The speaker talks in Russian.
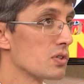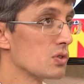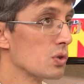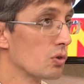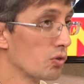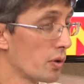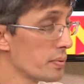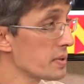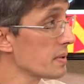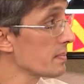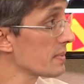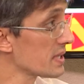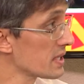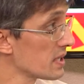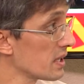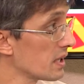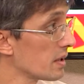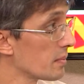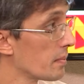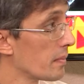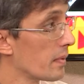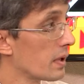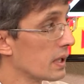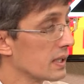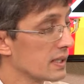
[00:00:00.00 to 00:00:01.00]
Но, ну, в общем и
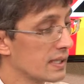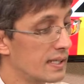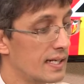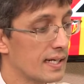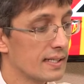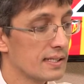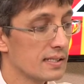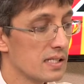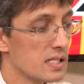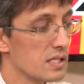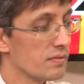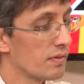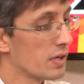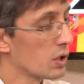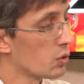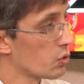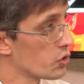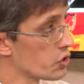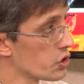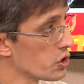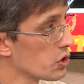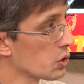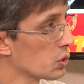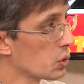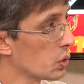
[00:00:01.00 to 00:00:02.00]
целом, глядя на своих
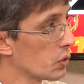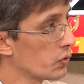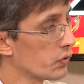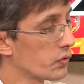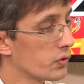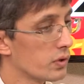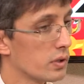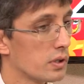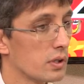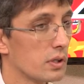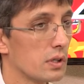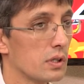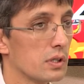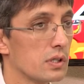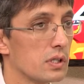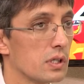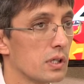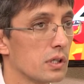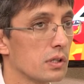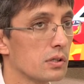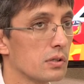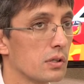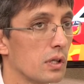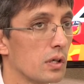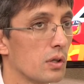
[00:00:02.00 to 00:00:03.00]
учеников, а, тех,